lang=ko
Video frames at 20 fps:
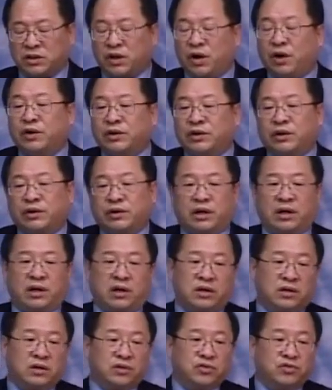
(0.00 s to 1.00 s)

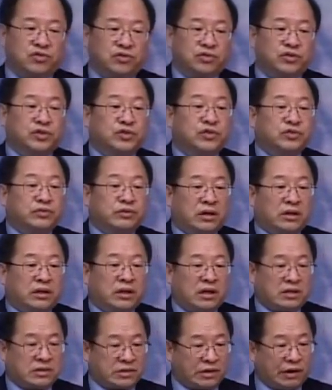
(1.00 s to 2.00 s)
성령의 그
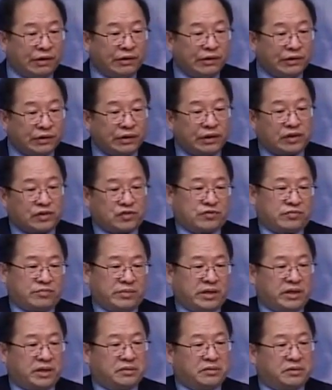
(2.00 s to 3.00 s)
순간에 성령의
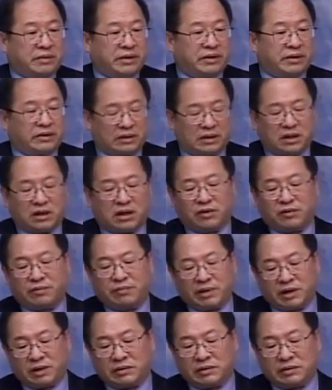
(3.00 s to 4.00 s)
충만함을
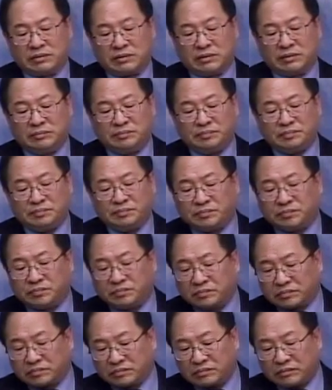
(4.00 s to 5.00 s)
받았다라고 말하고 있어요.
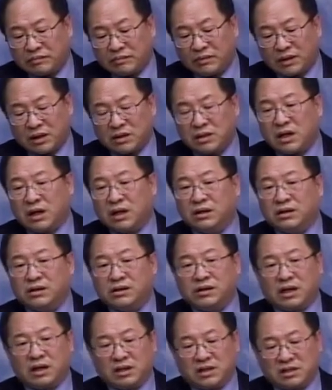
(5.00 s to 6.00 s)
자,
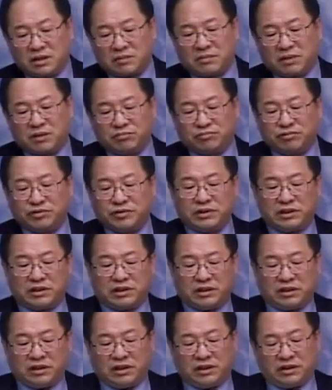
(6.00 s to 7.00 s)
이런 엘리사벳에 무슨
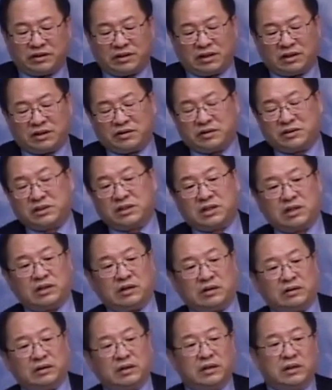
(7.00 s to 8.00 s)
일이 일어난
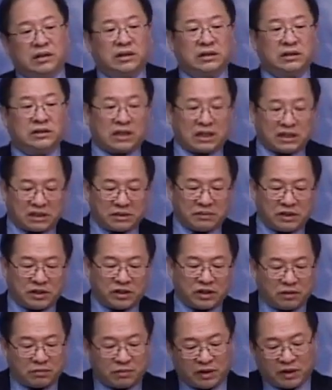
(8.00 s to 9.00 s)
것일까요?
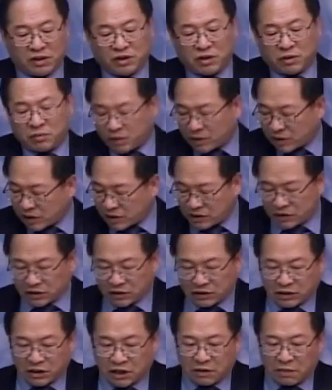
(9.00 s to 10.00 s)
42절에 뭐 읽어볼까요?
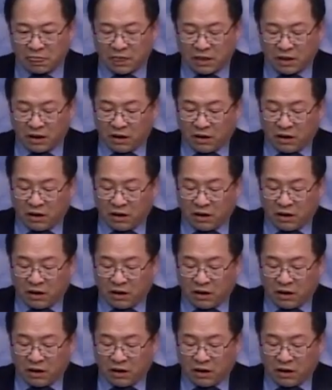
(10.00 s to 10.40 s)
시작.